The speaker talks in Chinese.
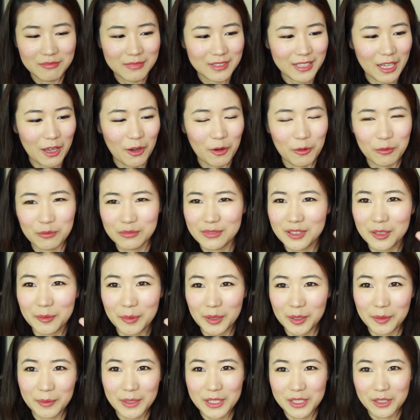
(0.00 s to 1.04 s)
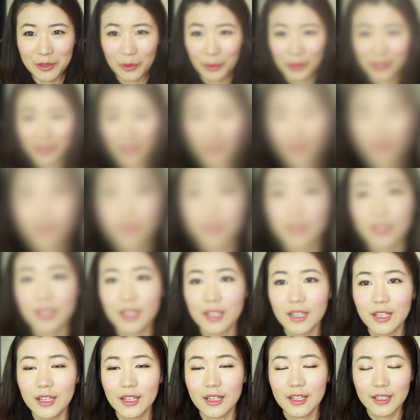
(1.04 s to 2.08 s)
腮红，特别特别喜欢
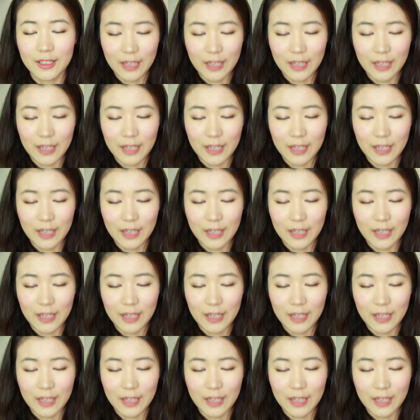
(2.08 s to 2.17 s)
它。